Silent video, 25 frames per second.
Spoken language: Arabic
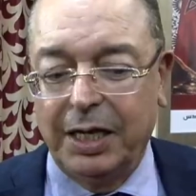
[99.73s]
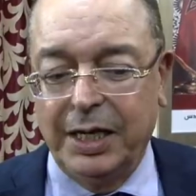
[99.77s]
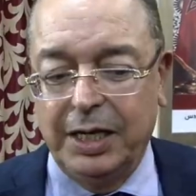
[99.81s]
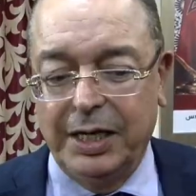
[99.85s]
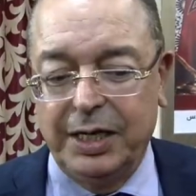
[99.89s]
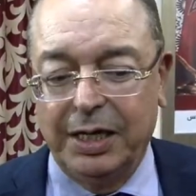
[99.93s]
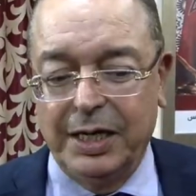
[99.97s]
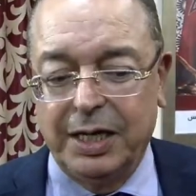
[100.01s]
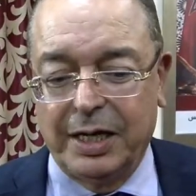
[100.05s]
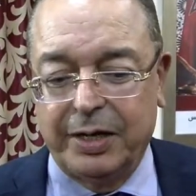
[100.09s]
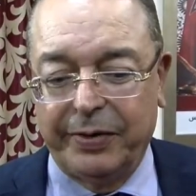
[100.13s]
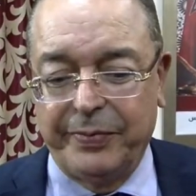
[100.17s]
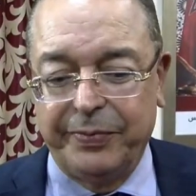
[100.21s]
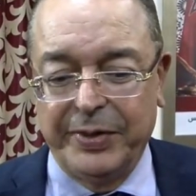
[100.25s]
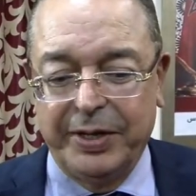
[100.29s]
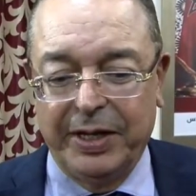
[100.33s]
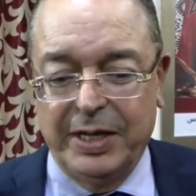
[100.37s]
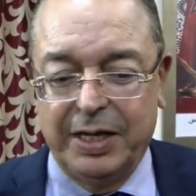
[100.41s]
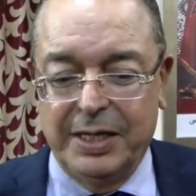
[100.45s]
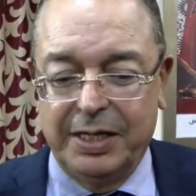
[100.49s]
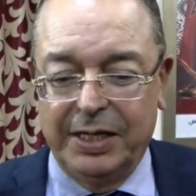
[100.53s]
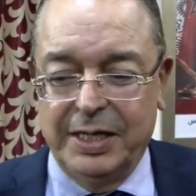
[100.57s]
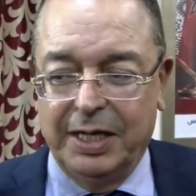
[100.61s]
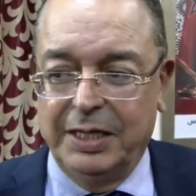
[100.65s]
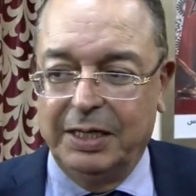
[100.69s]
خلينا
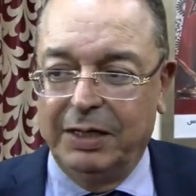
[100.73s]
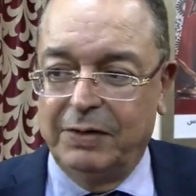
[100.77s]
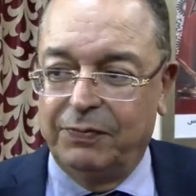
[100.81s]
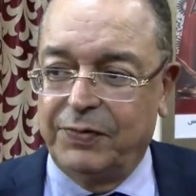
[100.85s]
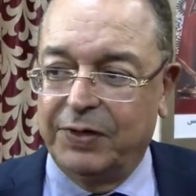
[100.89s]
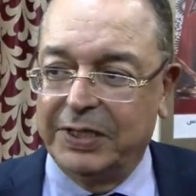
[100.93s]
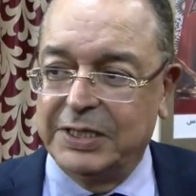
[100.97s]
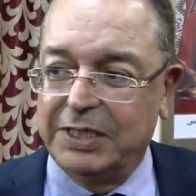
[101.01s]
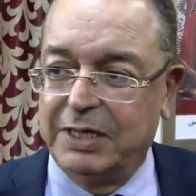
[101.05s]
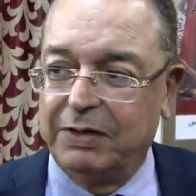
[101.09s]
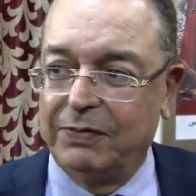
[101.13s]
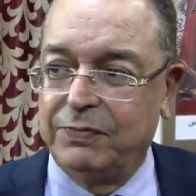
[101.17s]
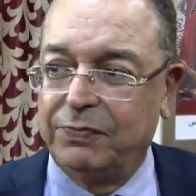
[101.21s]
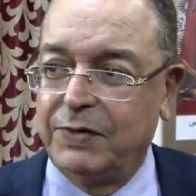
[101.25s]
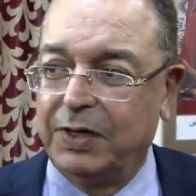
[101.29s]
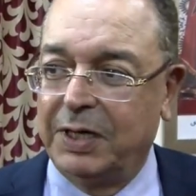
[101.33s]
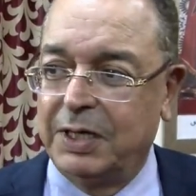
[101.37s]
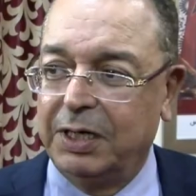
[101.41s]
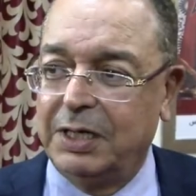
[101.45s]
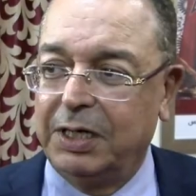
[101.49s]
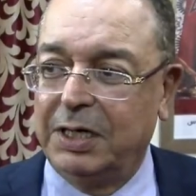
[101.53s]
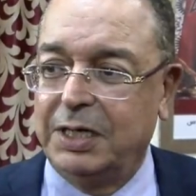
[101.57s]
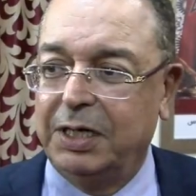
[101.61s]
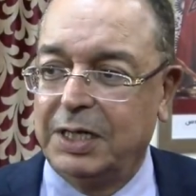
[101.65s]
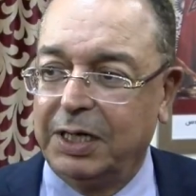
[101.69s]
يعني الفضاء
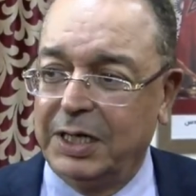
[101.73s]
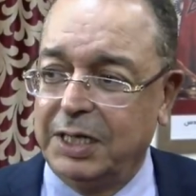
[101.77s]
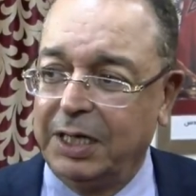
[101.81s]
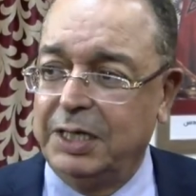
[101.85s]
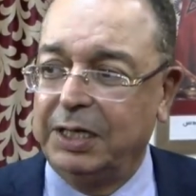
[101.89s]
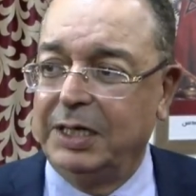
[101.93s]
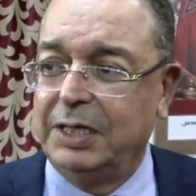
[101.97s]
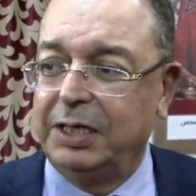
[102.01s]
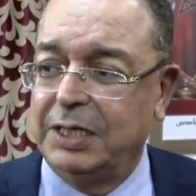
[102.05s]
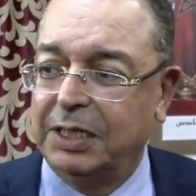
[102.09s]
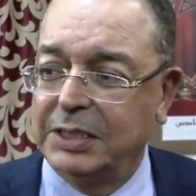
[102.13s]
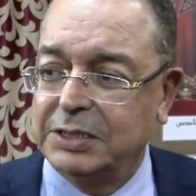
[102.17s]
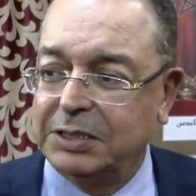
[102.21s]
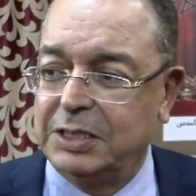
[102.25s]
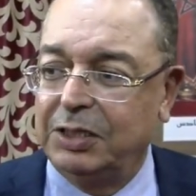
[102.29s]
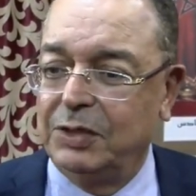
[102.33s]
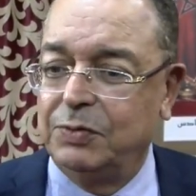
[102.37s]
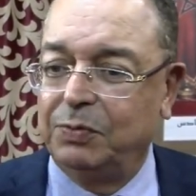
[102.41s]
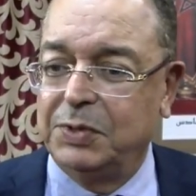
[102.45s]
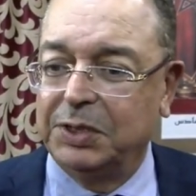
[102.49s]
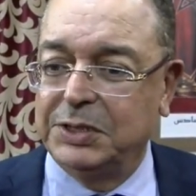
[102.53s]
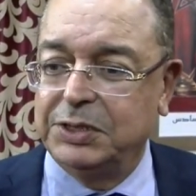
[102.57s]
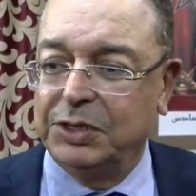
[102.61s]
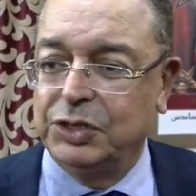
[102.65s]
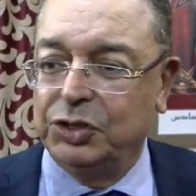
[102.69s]
فراغ راه كاين الناس اللي
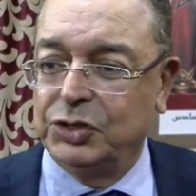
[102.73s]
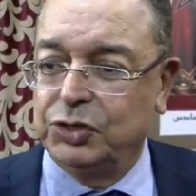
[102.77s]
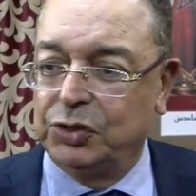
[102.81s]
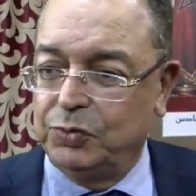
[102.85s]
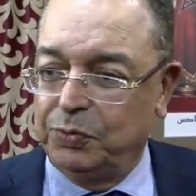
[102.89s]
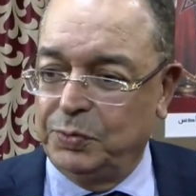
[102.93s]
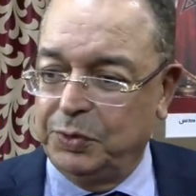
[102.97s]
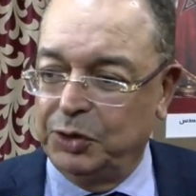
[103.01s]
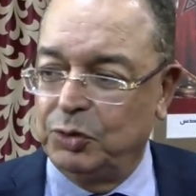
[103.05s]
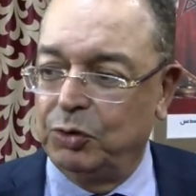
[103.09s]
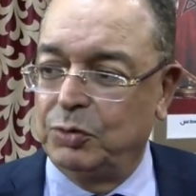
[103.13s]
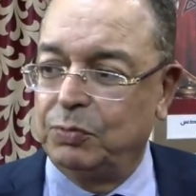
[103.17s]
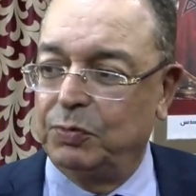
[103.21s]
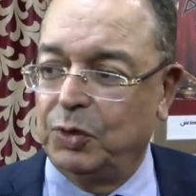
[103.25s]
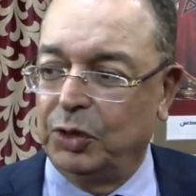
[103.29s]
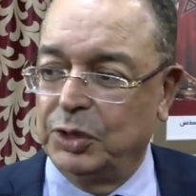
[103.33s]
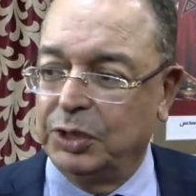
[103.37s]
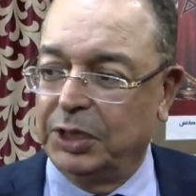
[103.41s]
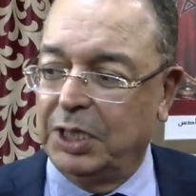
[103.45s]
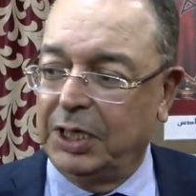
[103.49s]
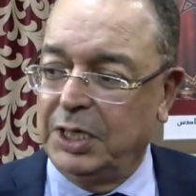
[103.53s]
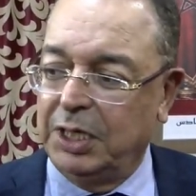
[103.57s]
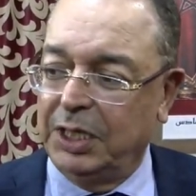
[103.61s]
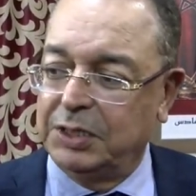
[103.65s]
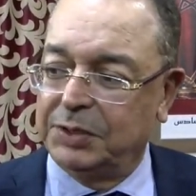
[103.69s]
هما تيجيو بدون
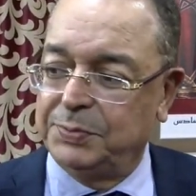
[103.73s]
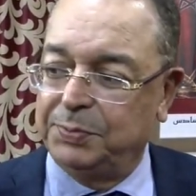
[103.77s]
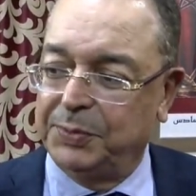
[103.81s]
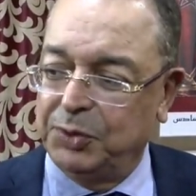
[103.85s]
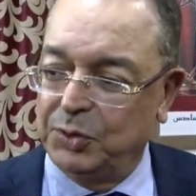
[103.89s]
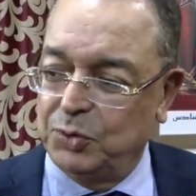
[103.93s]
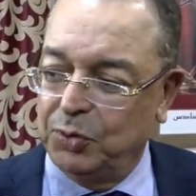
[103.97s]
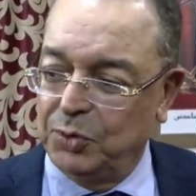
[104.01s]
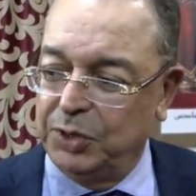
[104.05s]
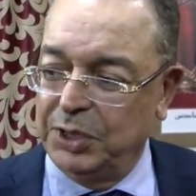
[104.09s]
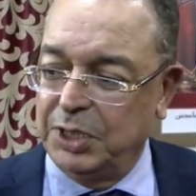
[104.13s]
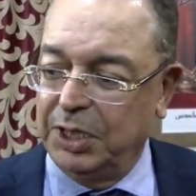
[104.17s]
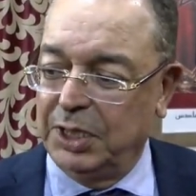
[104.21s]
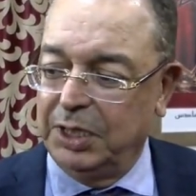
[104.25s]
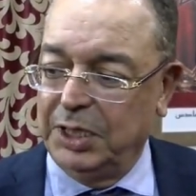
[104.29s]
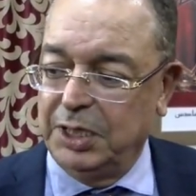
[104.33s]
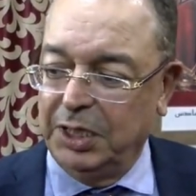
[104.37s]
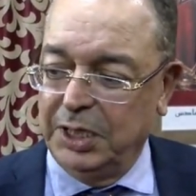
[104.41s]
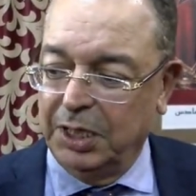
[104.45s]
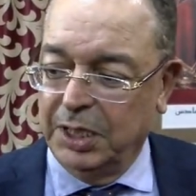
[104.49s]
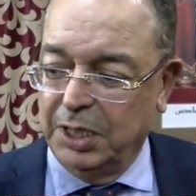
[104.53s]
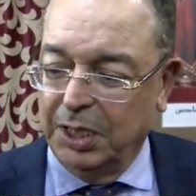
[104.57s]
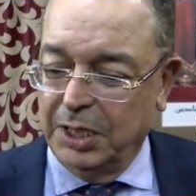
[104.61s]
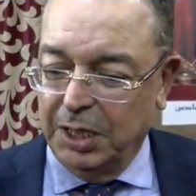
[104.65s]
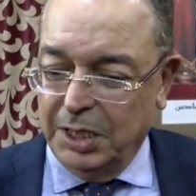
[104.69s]
معطيات بدون
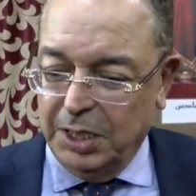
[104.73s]
يعني